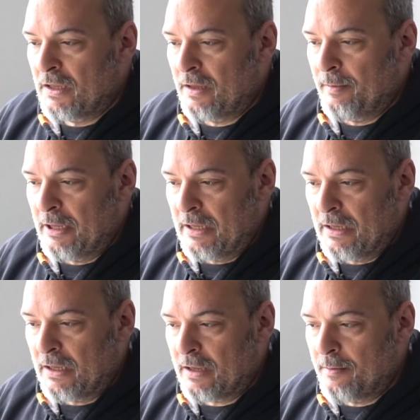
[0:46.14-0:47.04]
que
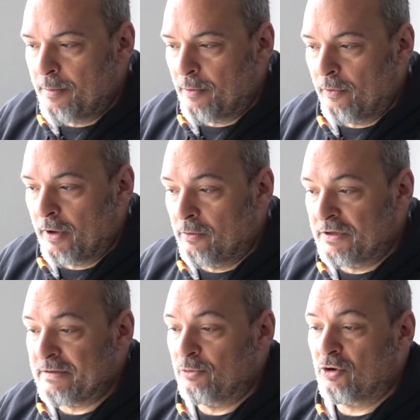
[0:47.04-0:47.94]
me, que me produjeron
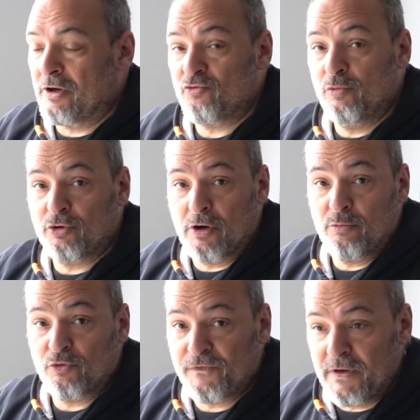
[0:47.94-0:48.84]
este motor, que es un motor
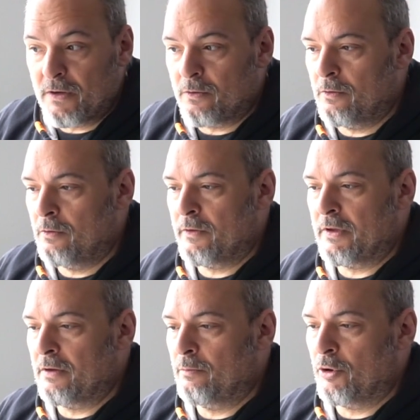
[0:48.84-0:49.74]
atmosférico
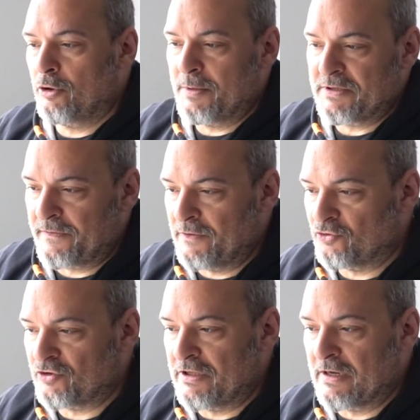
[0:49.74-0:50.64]
de un poquito más de
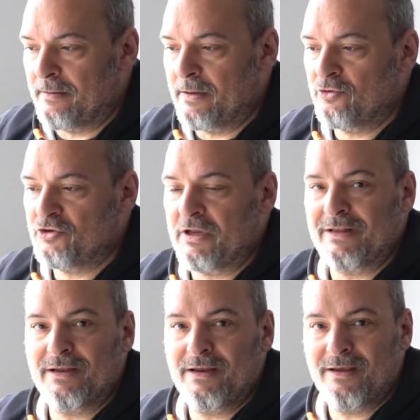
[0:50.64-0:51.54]
170 caballos y que
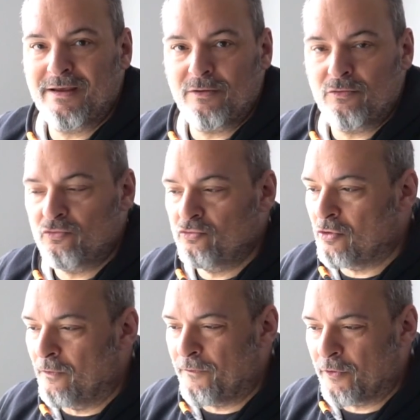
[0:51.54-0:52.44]
tiene un
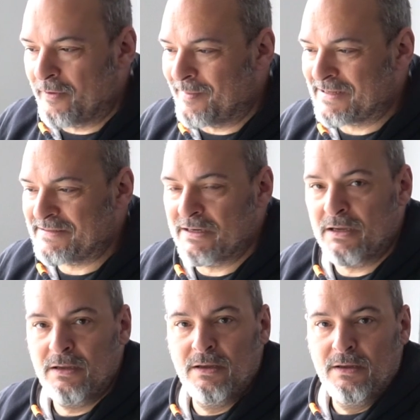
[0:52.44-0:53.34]
confort de
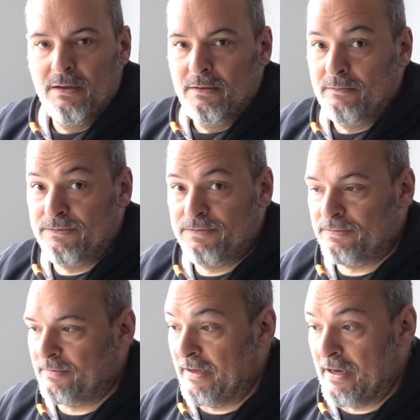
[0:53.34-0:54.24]
marcha
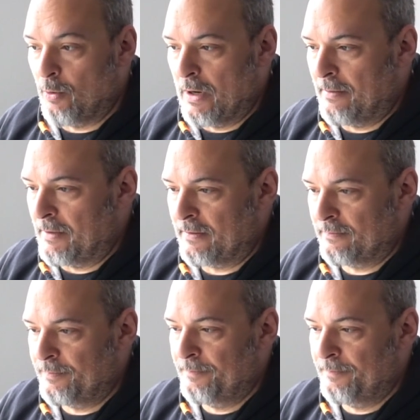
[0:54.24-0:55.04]
inigualable.